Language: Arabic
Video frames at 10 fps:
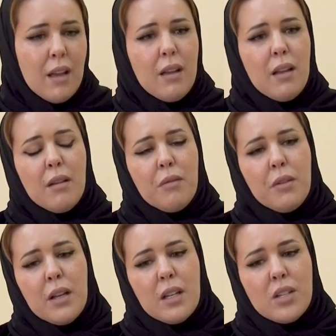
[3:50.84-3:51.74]
آه،
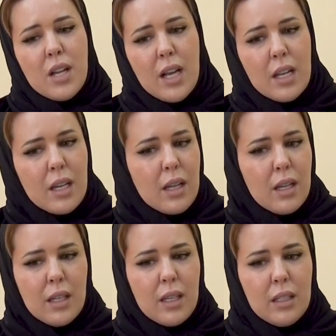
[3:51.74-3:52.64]

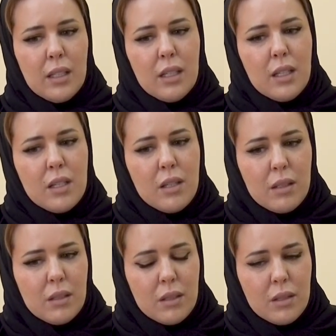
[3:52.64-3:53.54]
فنجاحنا يعني
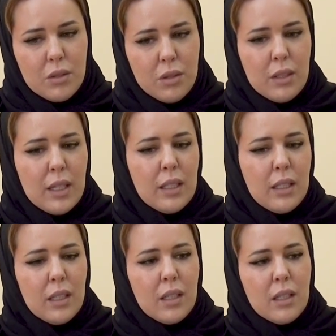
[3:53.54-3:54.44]
آه،
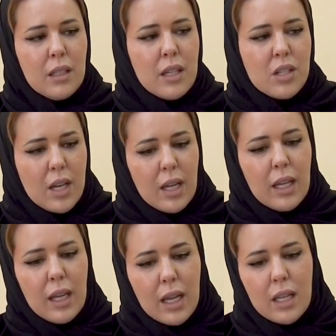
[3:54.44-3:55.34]
يعني نجاح
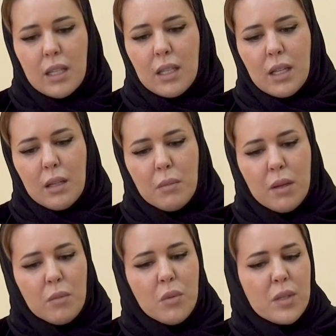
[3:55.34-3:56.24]
كان
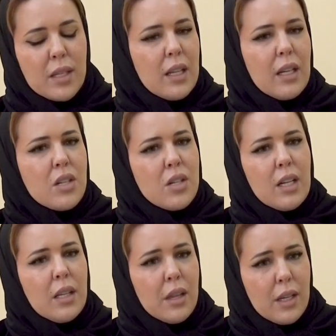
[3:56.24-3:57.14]
ملموس خلال
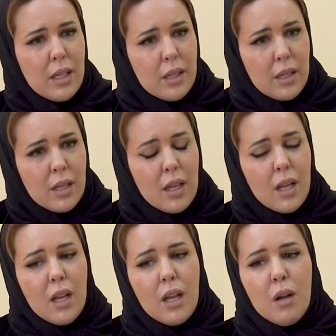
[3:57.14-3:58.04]
شهرين ثلاث
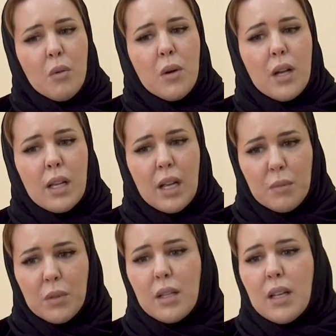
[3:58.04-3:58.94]

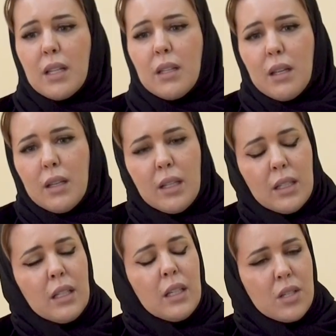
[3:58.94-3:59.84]
والحمد لله
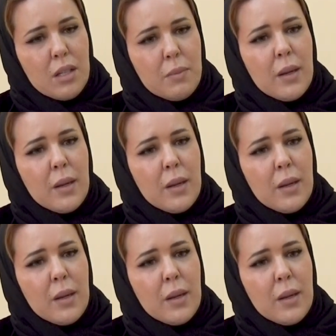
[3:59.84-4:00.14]
يعني اجت